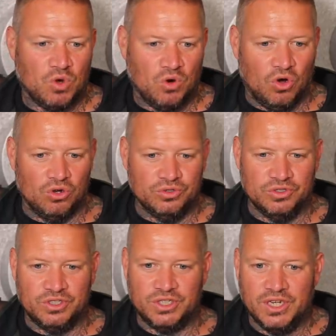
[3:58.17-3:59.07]

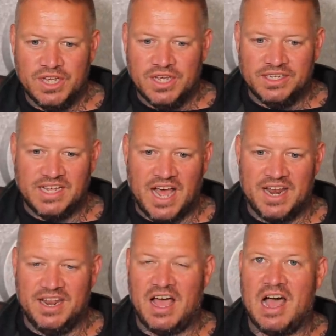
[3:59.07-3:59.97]
und
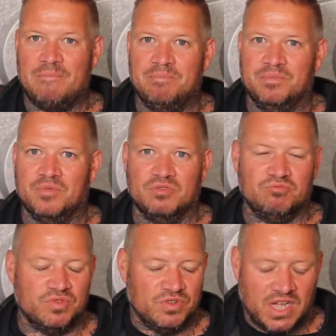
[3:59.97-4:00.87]
dann
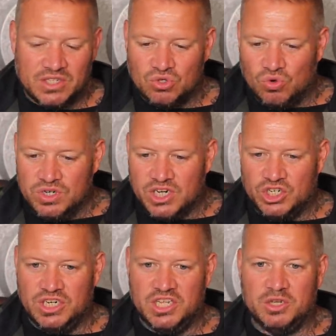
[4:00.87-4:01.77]
haben ganz
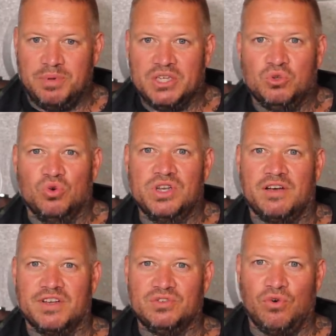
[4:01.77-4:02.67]
unterschiedliche Personen
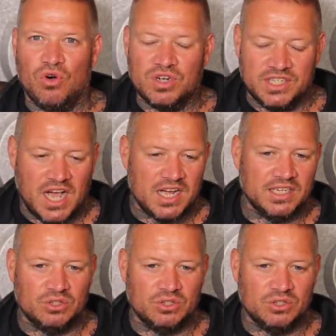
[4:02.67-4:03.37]
da was vorgetragen.